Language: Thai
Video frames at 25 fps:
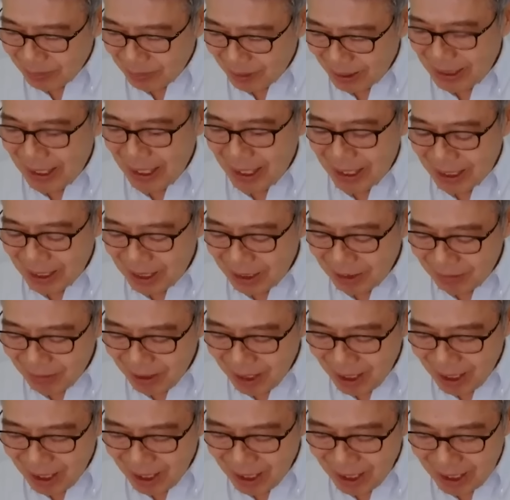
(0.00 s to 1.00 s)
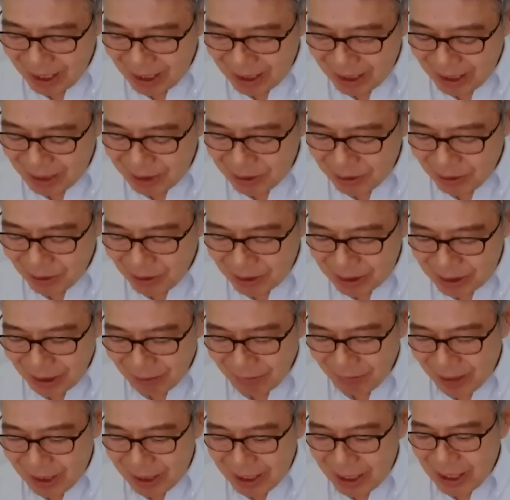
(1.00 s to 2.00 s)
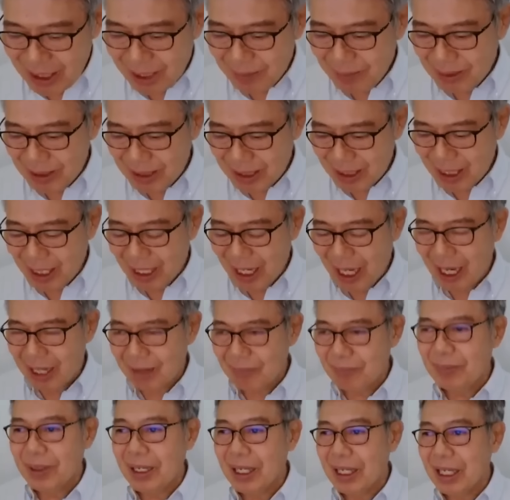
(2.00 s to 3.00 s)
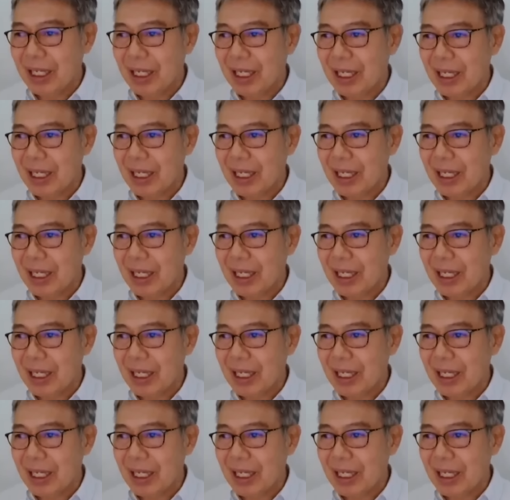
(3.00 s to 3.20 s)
ประเด็นคือว่าในช่วงจากวันนี้ไปถึงกลางปี